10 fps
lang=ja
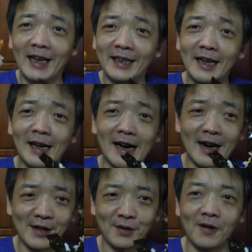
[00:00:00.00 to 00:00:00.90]
なんか
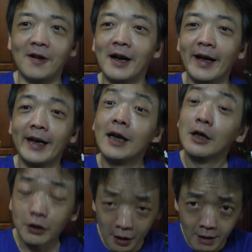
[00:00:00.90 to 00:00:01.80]
辛そう。
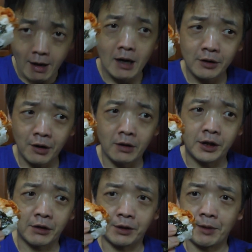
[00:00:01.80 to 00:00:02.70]
それでは味の方
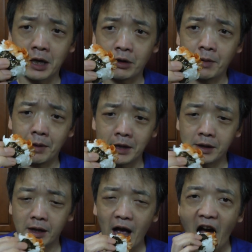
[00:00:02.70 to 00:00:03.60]
チェックしてみたいと思います。